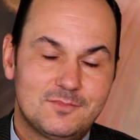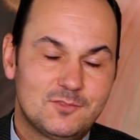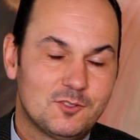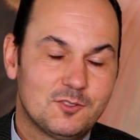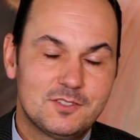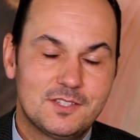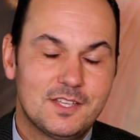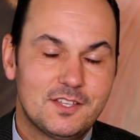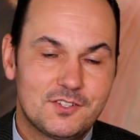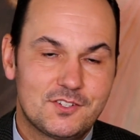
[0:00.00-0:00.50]

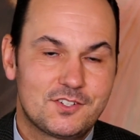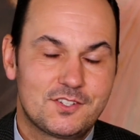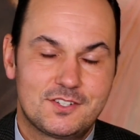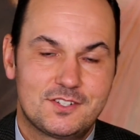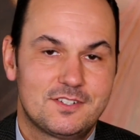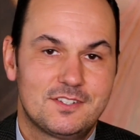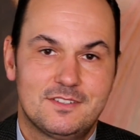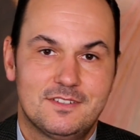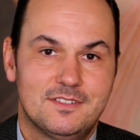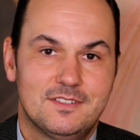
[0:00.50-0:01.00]
to
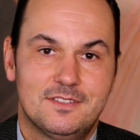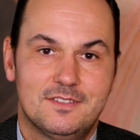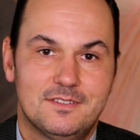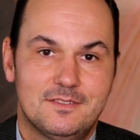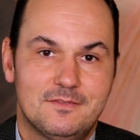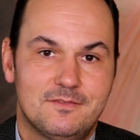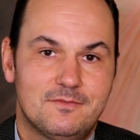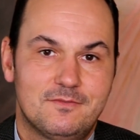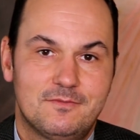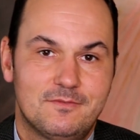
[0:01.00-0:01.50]
też e,
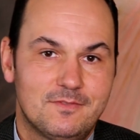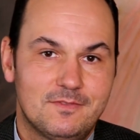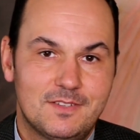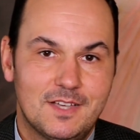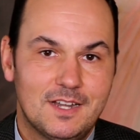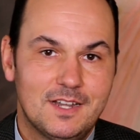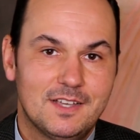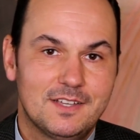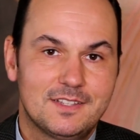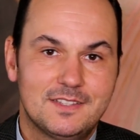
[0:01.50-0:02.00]
w
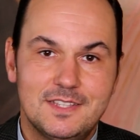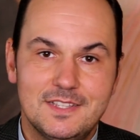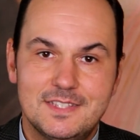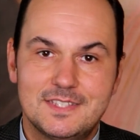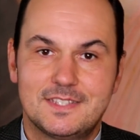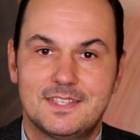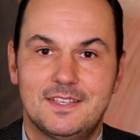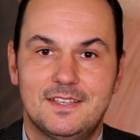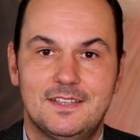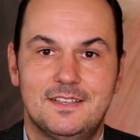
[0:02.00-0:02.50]

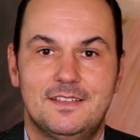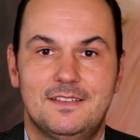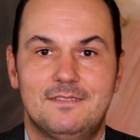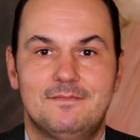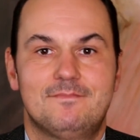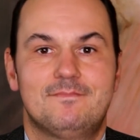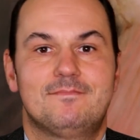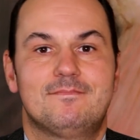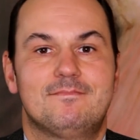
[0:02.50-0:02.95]
galaktyce